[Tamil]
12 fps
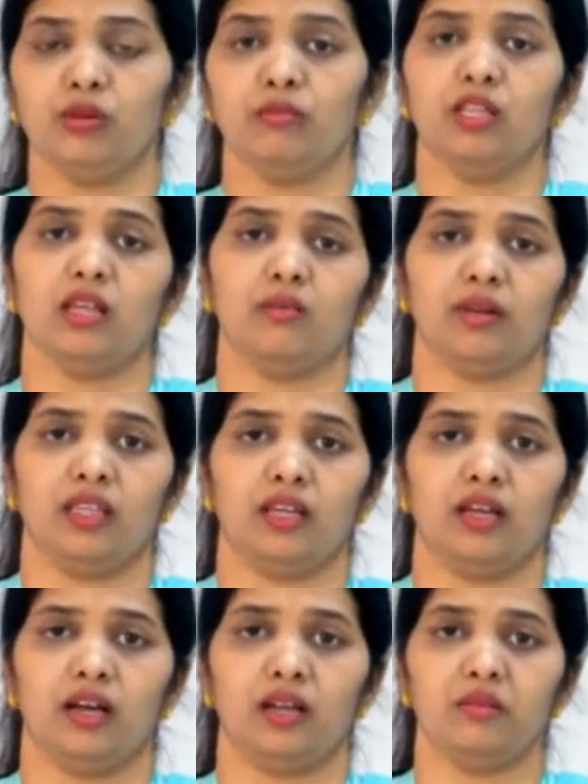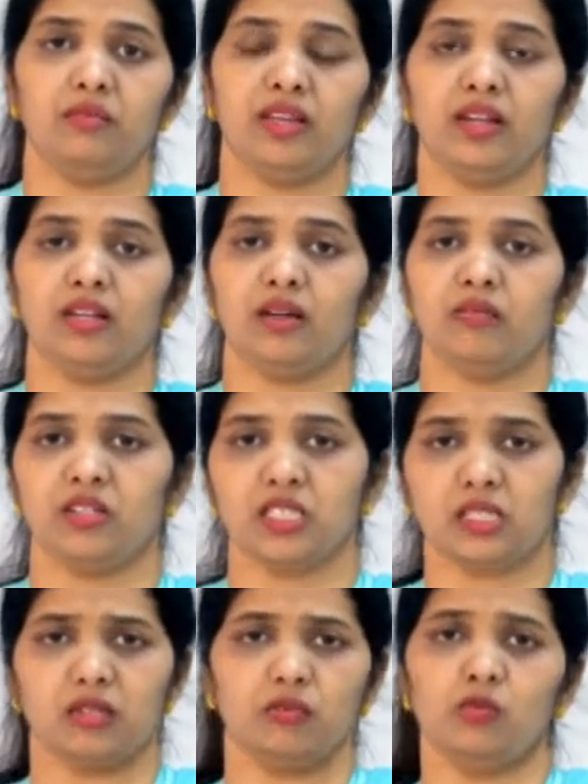ஒன்பதாம் அதிகாரம் இரண்டாம்
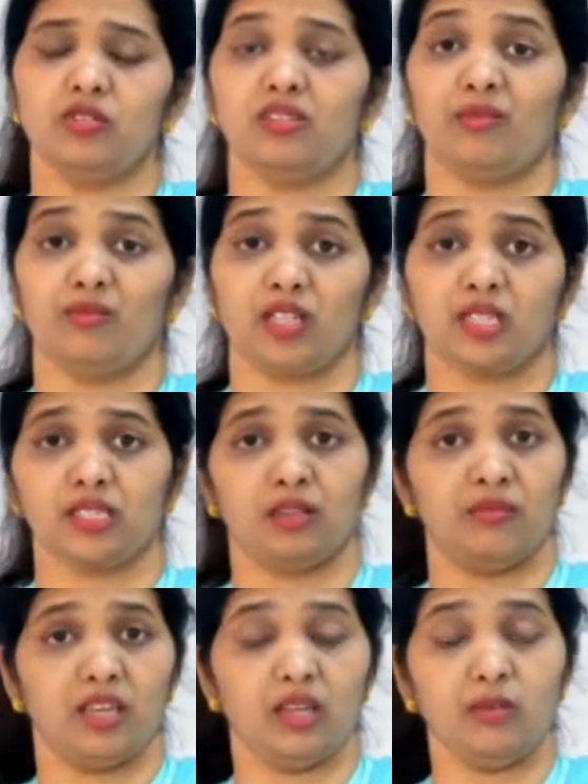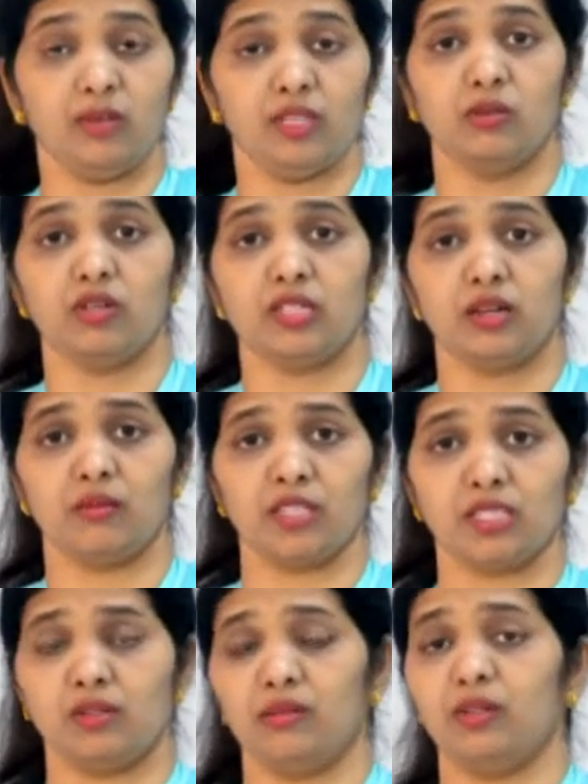வசனம் மூன்றாம் வசனம் இருபத்தி ஒன்றாம்
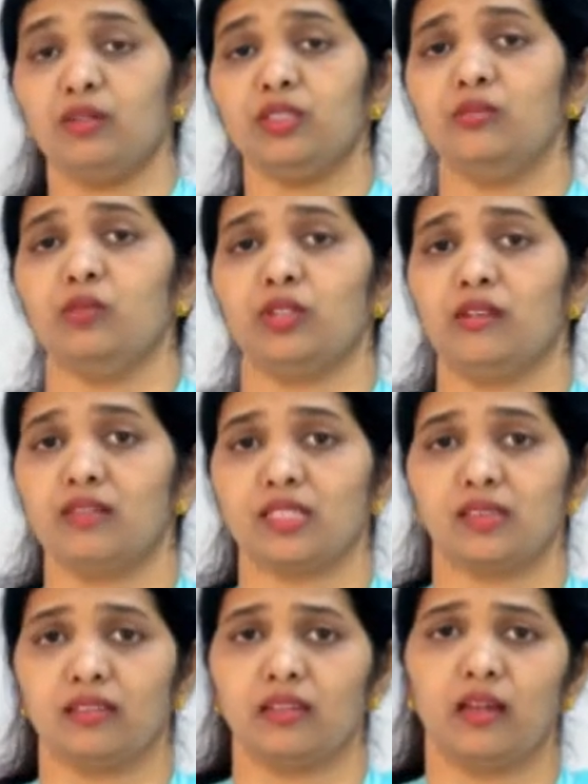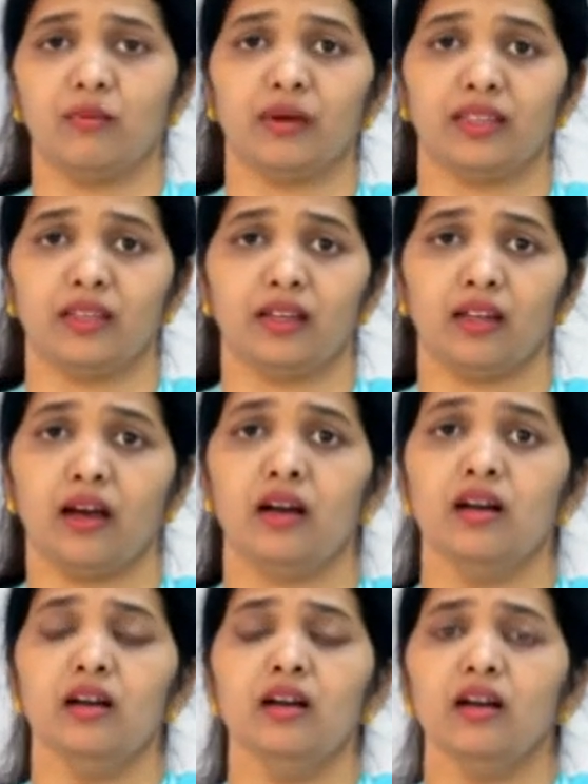வசனம் இருபத்தி மூன்றாம் வசனத்தெலாம் பார்த்தீங்கன்னா
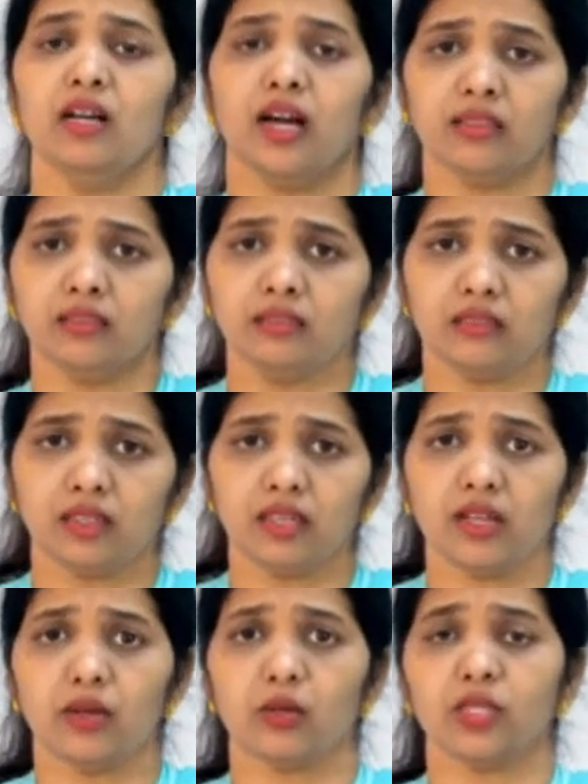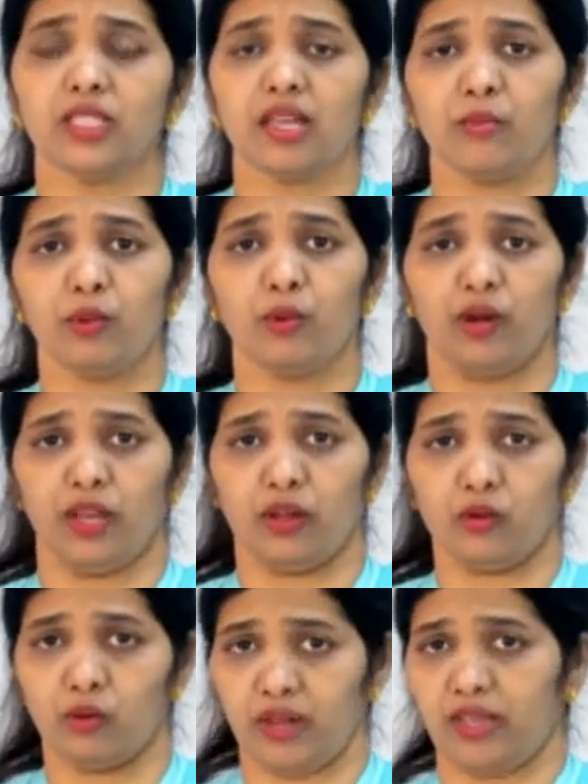கர்த்தர் யோசேப்போடே
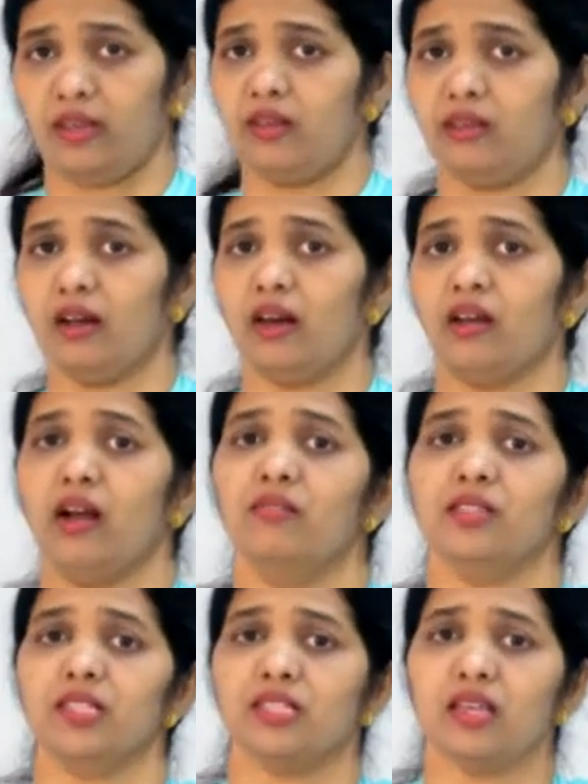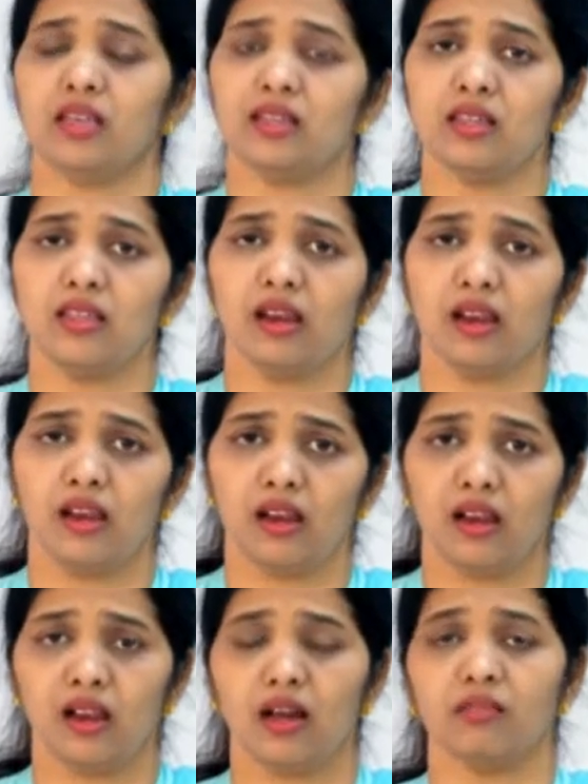கூட இருந்தார் அவன்
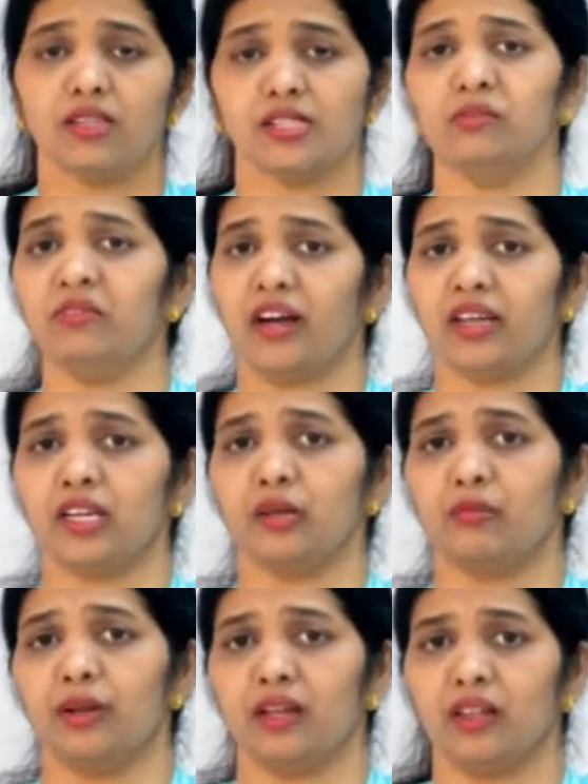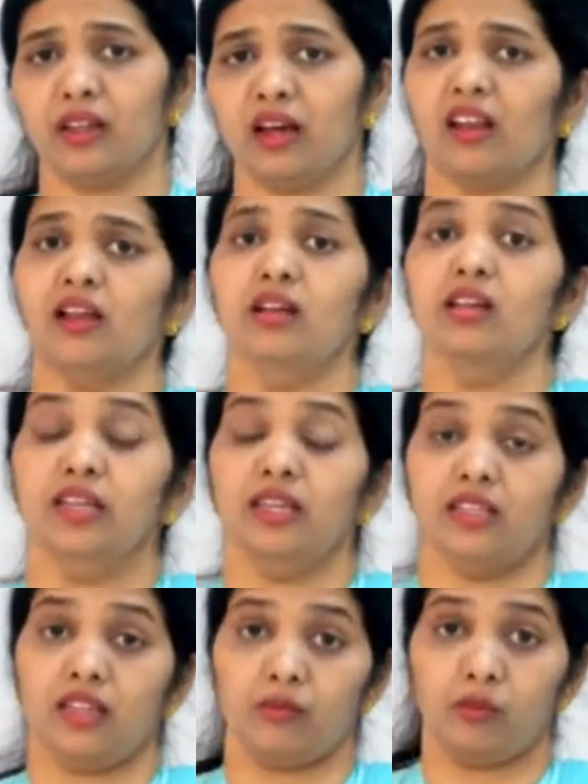செய்ததெல்லாவற்றையும் வாய்க்க பண்ணினார்
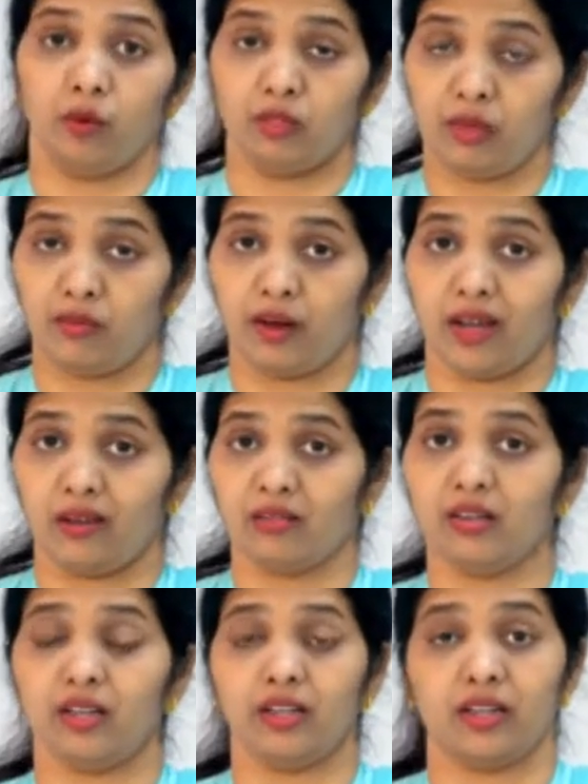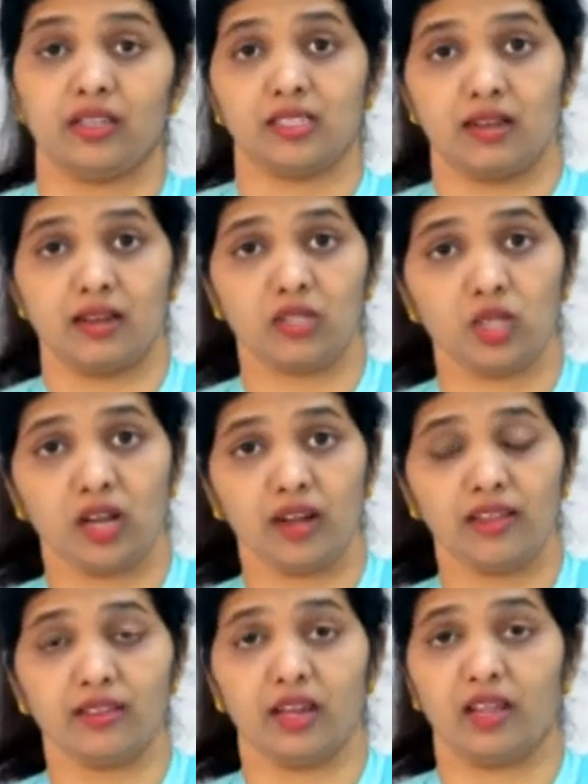இதை போத்திப்பாரும் கண்டான்
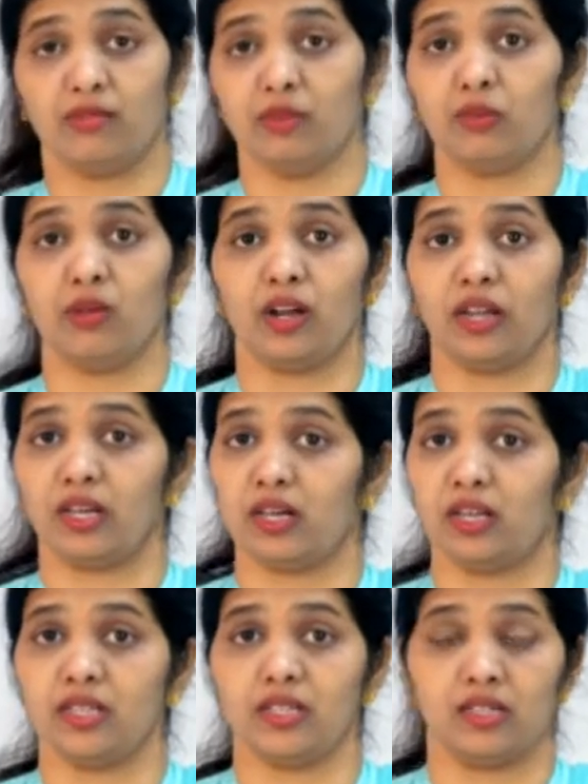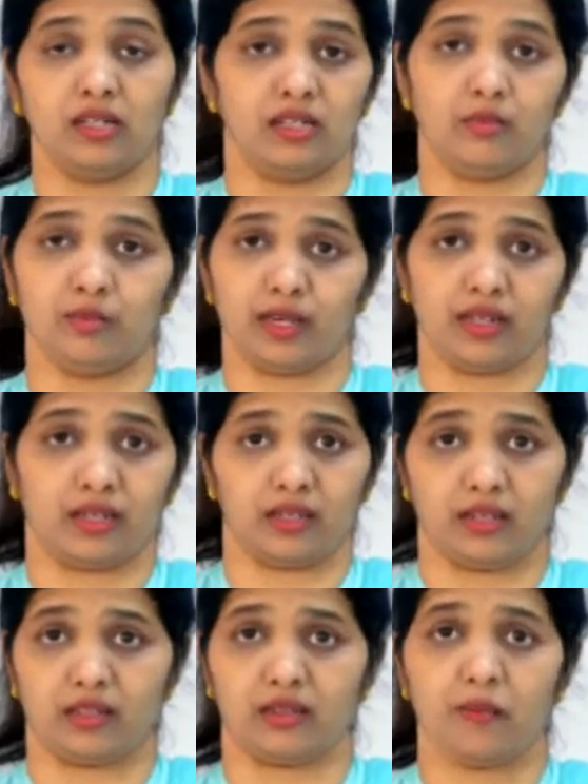சிறைச்சாலை தலைவனும் கண்டான் என்று
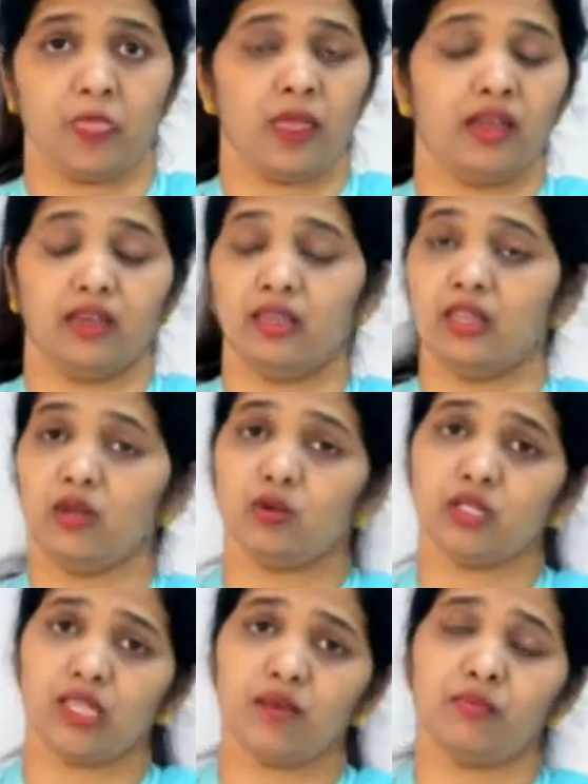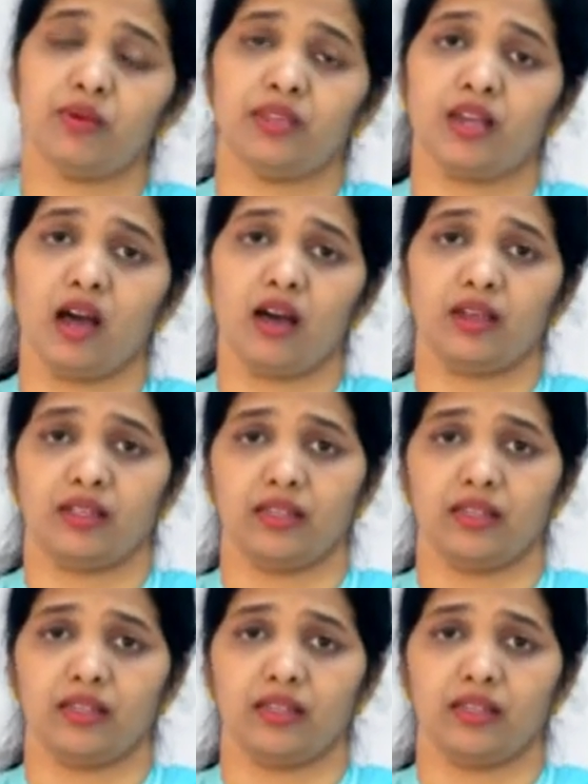எழுதப்பட்டிருக்கிறது இந்த யோசேப்பு யார்